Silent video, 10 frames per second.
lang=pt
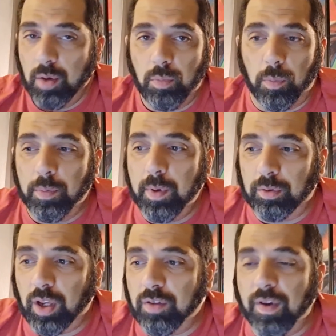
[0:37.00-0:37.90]
Bom, primeiro,
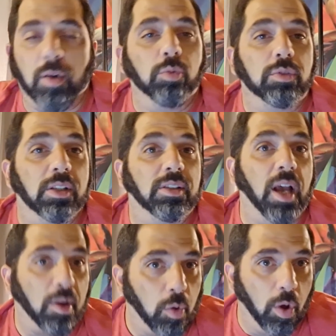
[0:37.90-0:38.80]
o que vai acontecer
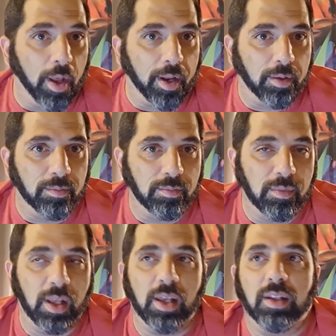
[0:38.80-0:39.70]
agora,
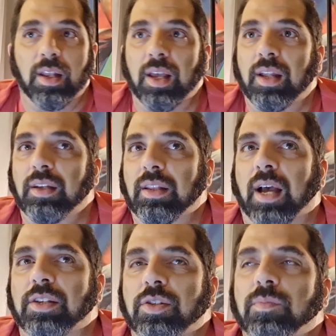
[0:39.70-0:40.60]
né, na
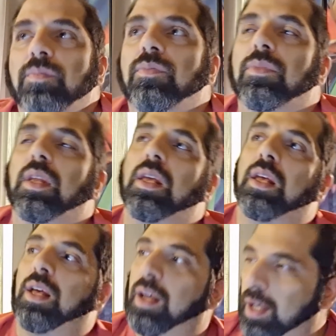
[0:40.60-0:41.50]
realidade?
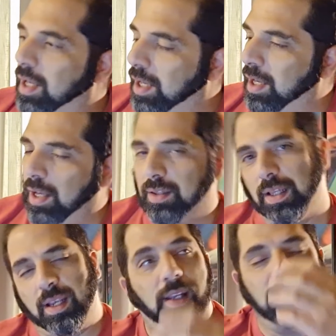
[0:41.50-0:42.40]
Uh,
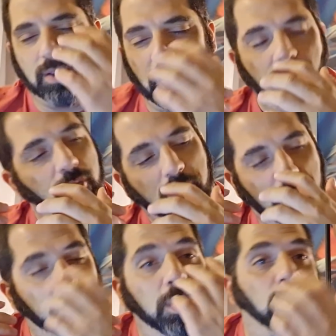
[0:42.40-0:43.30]
na questão
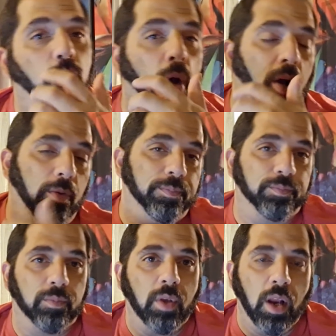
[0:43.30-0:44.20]
espiritual,
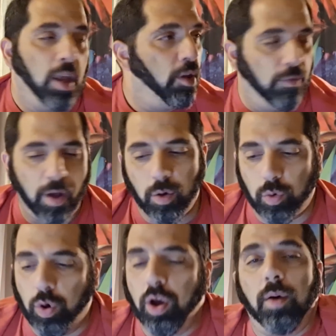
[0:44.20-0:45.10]
vai
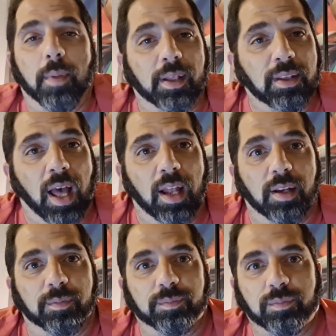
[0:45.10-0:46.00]
ocorrer uma
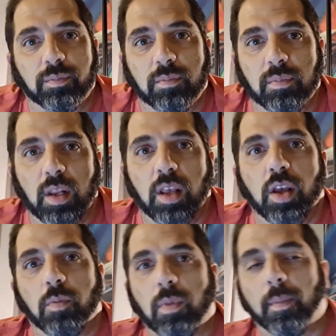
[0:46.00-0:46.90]
batalha.
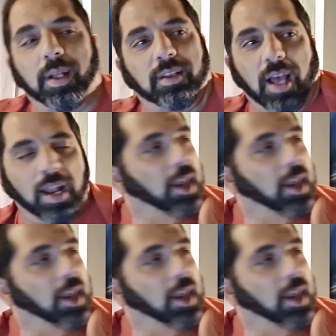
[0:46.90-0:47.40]
Uma batalha